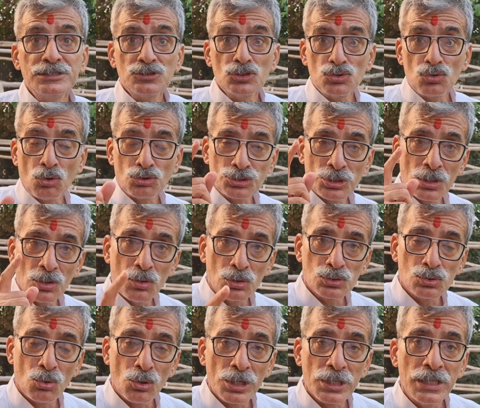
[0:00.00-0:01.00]
इस शोषण को
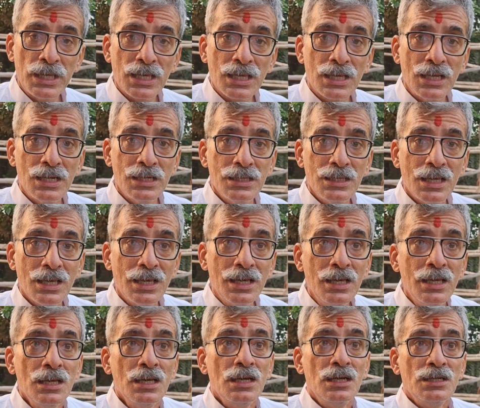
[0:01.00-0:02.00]
तोड़ने के लिए
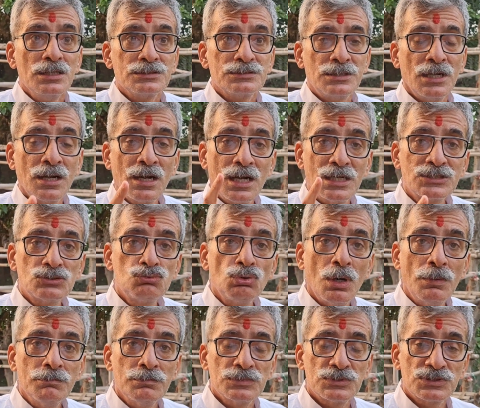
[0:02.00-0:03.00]
संघर्ष तो
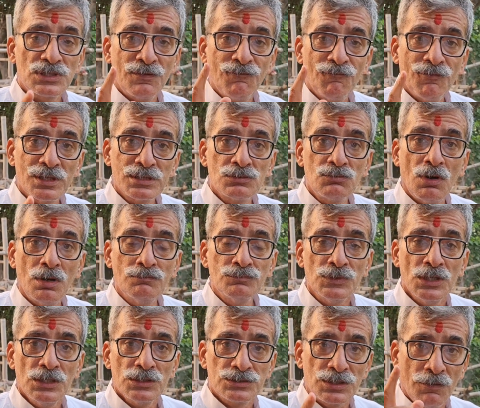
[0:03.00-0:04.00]
हम संबद्ध हम
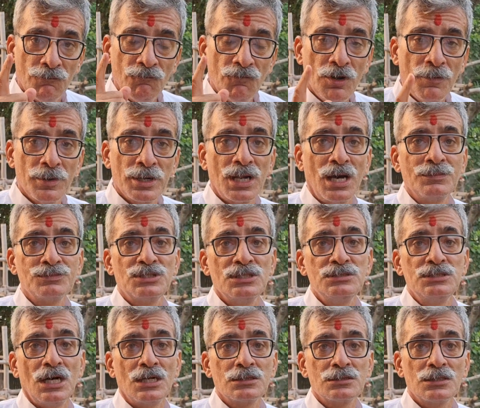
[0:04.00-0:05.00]
संवो नाम से
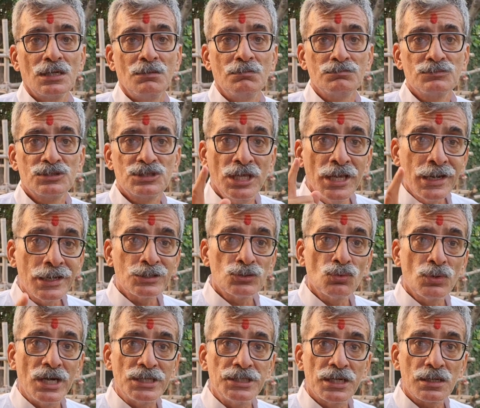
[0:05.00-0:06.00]
जानता हूँ थिंक
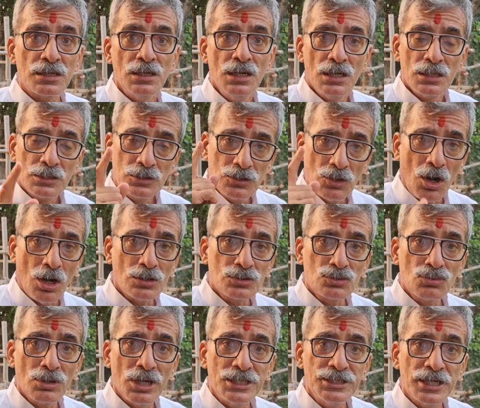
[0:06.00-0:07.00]
टुगेदर टॉक
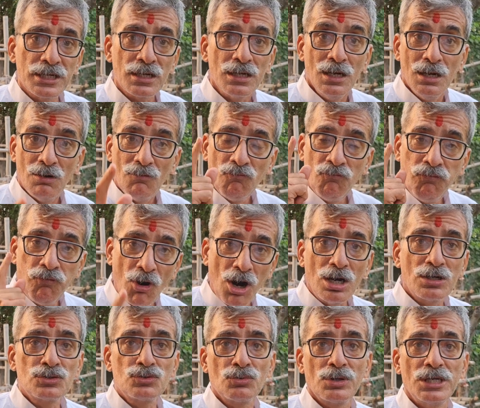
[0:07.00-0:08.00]
टुगेदर
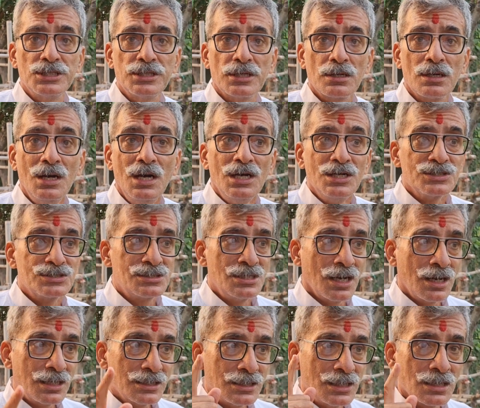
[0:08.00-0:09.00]
वॉक टुगेदर हम्म, हम्म।
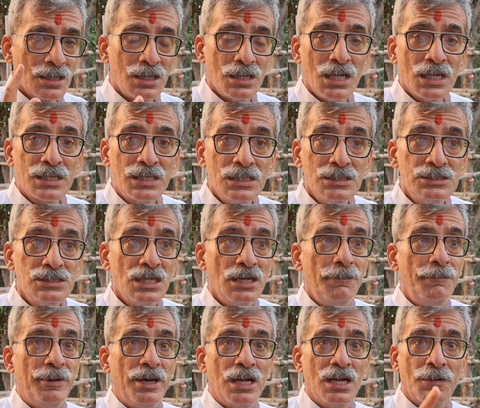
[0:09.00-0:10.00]
संगठन खड़ा कीजिए
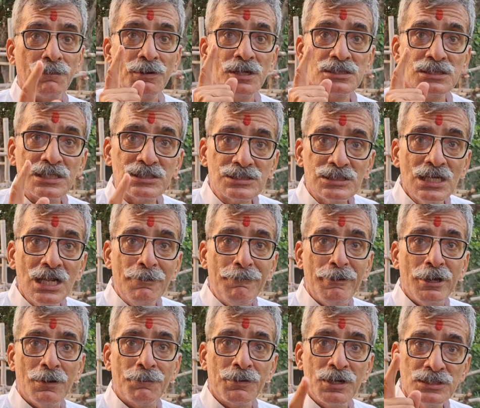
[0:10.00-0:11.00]
पहले अपने तहसील
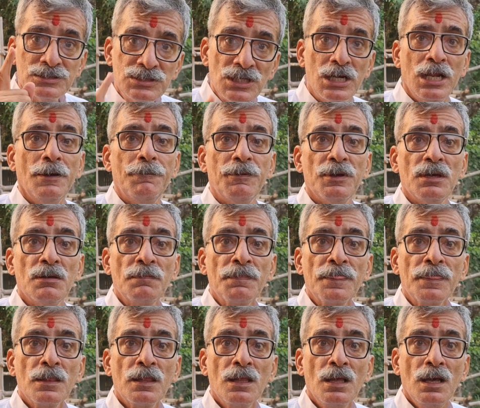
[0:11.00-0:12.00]
पे अपने जिले पे
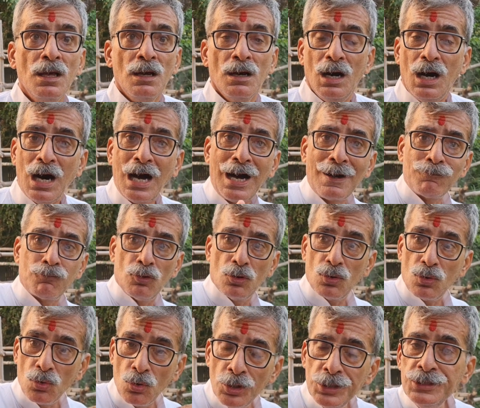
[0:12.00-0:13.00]
हम्म, आपको
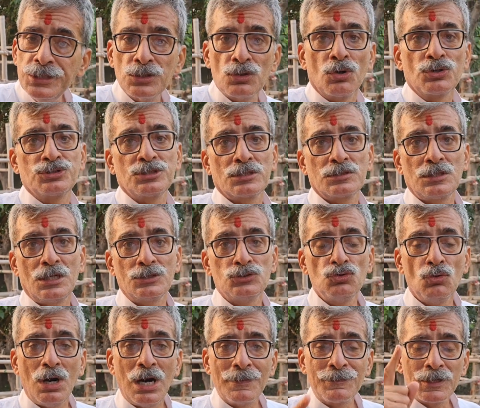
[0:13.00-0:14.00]
कोई नहीं रोक सकता
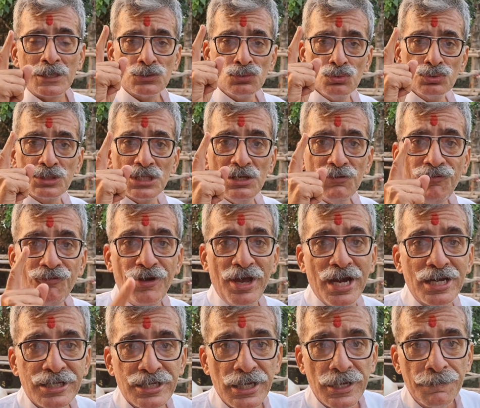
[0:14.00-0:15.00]
जो आपके दूध की
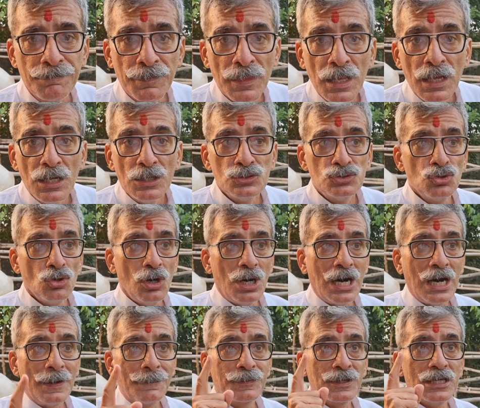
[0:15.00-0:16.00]
फैट है जो
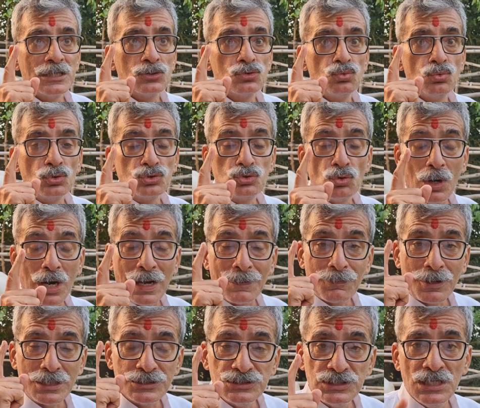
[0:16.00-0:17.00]
आपके जो
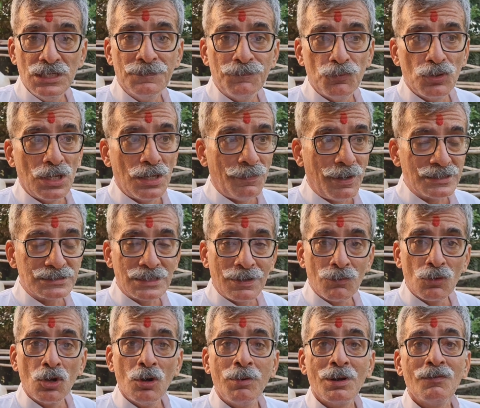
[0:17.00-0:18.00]
आपका जीन पूल है भाई साहब
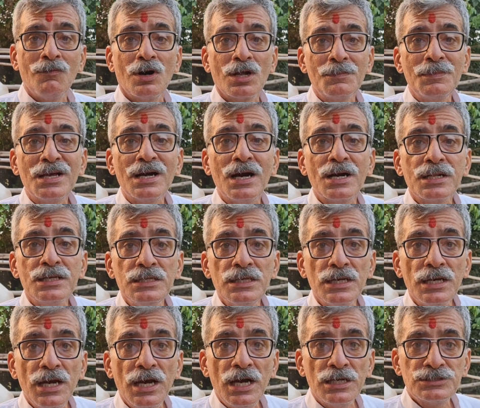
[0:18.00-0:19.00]
ग्लोबल वार्मिंग आ रही
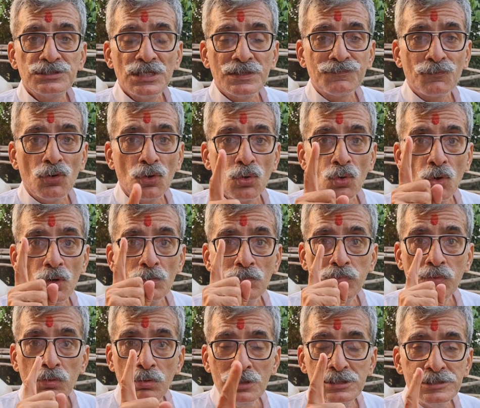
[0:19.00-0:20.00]
है एच को लोग
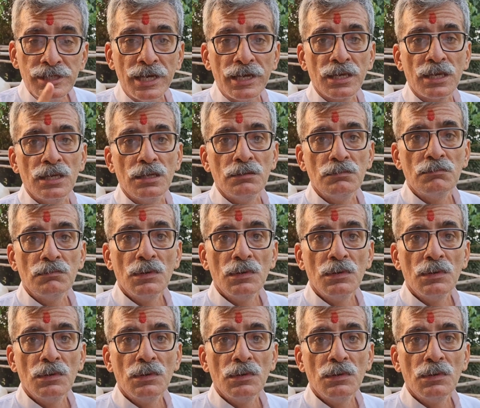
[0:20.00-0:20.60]
भूल जाएंगे